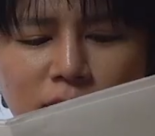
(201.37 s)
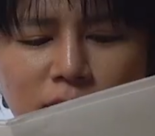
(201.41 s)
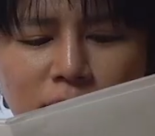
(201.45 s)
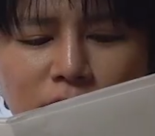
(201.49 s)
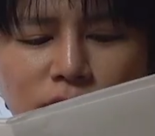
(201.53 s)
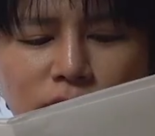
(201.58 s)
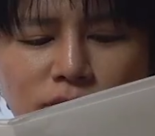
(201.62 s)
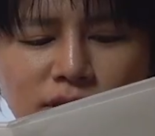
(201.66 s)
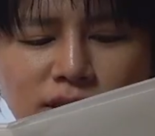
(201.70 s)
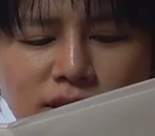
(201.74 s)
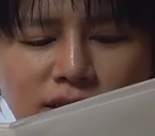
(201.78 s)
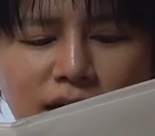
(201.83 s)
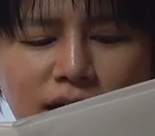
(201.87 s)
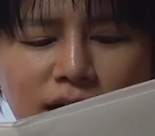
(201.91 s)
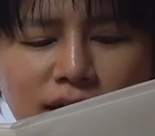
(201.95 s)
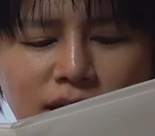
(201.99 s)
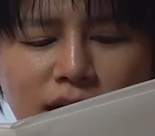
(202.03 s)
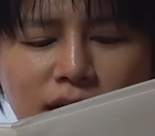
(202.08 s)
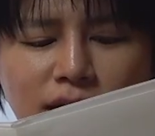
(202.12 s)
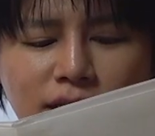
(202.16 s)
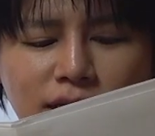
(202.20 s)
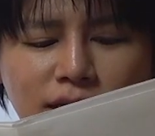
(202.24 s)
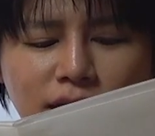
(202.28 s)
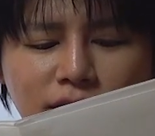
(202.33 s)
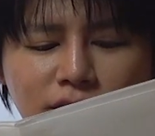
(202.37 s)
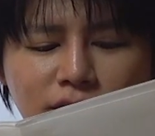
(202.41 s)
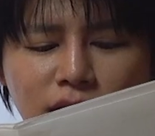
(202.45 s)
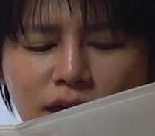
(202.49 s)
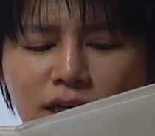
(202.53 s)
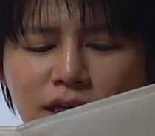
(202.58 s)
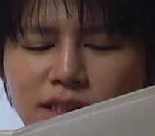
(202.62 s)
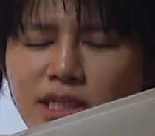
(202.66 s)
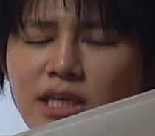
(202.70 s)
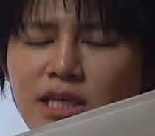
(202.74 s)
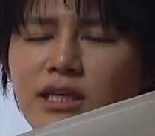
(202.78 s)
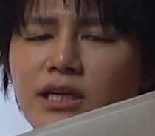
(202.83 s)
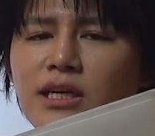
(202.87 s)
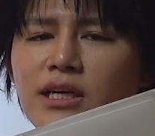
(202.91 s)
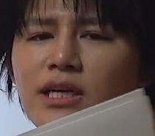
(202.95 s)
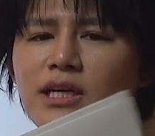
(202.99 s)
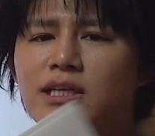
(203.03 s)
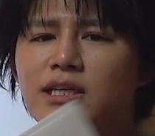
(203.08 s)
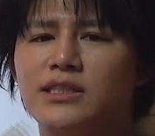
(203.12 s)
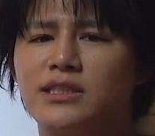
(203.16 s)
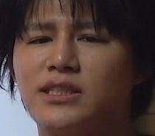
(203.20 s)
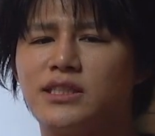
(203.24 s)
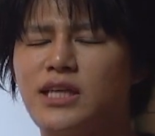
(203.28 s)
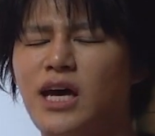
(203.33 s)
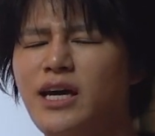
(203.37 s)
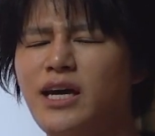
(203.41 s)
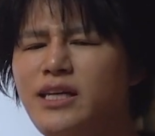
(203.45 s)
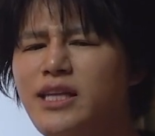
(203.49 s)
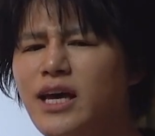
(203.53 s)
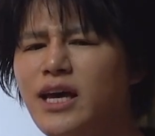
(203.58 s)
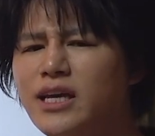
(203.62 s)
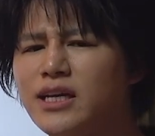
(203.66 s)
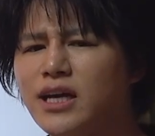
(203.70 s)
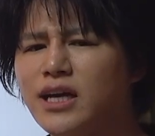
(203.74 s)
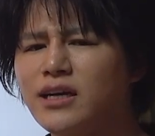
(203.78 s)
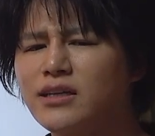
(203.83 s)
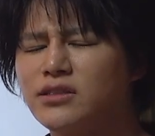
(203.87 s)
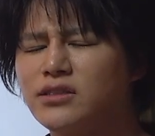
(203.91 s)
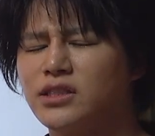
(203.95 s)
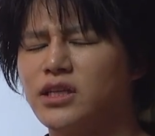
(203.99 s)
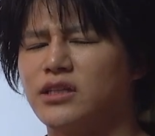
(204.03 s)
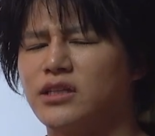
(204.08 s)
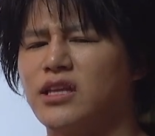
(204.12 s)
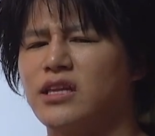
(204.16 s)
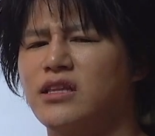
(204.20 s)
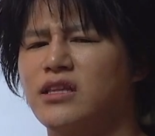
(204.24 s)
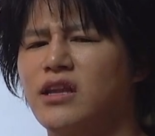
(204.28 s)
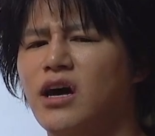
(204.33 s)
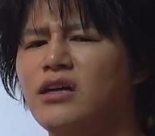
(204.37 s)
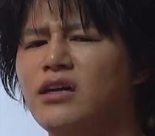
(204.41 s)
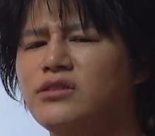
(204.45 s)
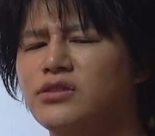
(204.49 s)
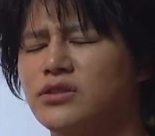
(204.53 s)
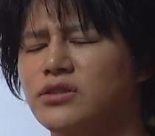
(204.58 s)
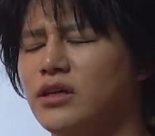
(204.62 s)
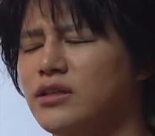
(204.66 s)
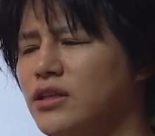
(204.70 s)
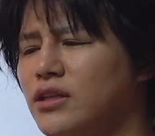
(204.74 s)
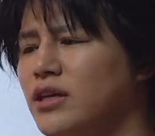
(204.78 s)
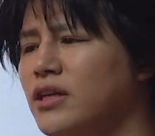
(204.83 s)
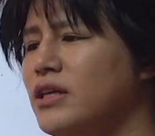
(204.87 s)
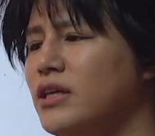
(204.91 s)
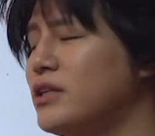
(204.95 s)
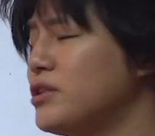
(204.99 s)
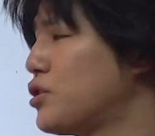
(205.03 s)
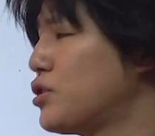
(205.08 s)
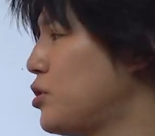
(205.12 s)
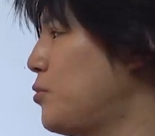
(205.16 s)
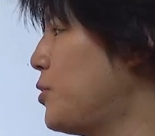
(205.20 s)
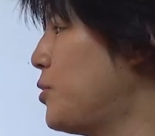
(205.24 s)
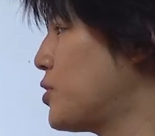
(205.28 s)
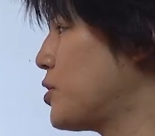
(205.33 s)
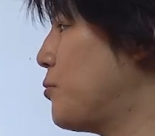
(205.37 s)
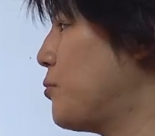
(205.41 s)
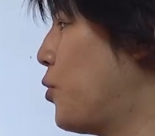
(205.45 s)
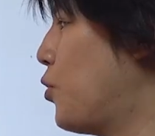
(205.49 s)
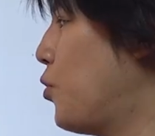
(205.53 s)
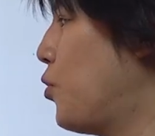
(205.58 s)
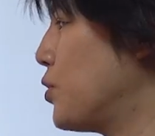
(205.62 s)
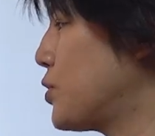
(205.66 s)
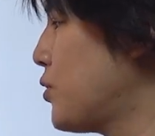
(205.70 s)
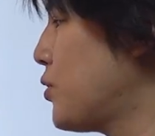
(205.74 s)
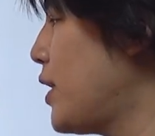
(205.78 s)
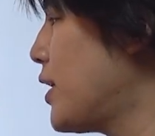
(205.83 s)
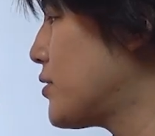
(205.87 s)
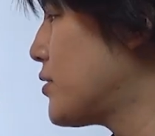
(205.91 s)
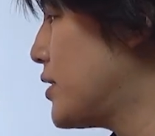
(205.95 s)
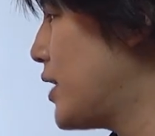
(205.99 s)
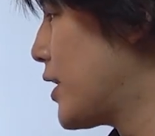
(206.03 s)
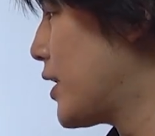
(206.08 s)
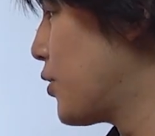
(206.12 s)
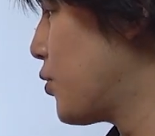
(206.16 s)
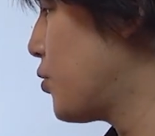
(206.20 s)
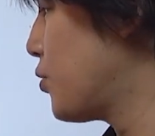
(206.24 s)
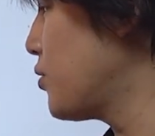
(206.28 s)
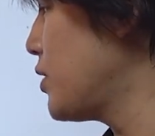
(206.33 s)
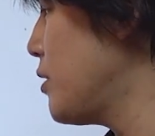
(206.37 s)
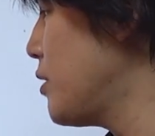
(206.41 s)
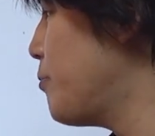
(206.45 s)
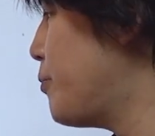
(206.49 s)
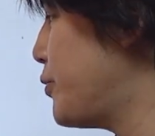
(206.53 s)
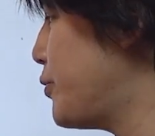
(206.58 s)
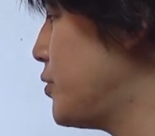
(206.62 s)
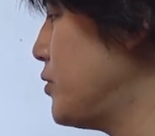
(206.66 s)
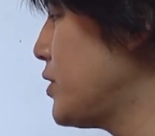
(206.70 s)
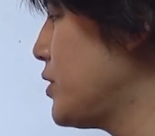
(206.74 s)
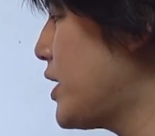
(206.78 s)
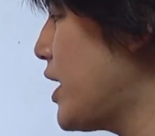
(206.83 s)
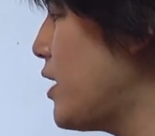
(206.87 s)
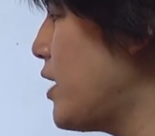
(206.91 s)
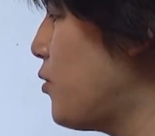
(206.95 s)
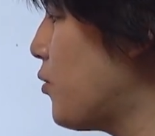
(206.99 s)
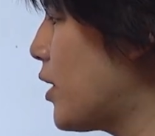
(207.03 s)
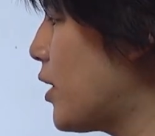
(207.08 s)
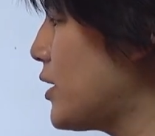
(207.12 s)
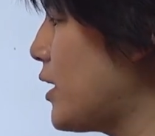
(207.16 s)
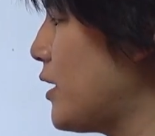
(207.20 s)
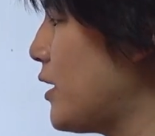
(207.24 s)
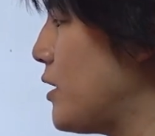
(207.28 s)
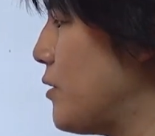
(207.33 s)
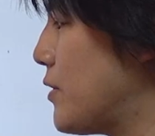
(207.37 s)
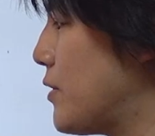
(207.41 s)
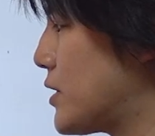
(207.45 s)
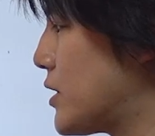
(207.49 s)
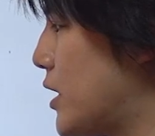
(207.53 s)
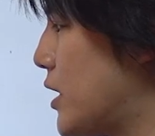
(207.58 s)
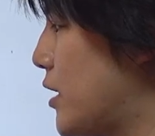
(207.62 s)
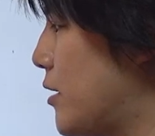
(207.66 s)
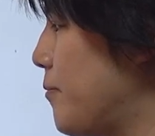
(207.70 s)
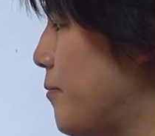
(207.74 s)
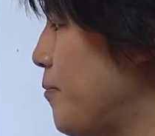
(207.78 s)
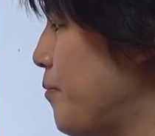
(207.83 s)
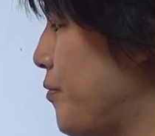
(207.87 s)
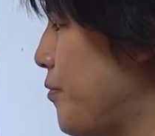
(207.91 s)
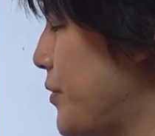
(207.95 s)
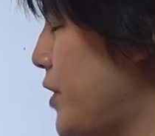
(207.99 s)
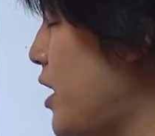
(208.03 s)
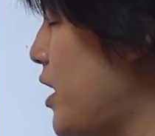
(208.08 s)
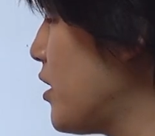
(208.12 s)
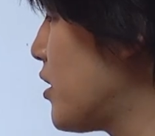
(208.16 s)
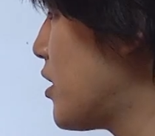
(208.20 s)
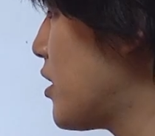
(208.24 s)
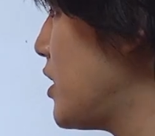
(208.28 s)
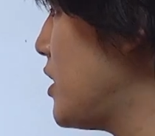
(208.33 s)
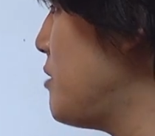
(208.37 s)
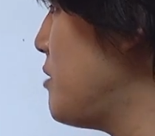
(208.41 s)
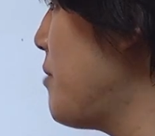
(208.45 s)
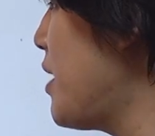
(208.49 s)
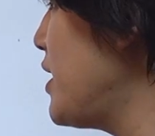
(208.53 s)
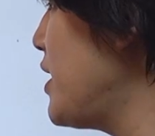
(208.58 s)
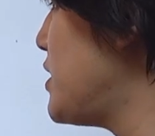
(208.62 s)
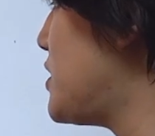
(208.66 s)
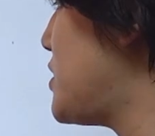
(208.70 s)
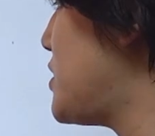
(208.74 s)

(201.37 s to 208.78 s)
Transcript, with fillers: まあ、この最大か、なんかさ、最大格差って何すかって。そもそもおそらくだけど、特に文系の方にはさ、なんかいまい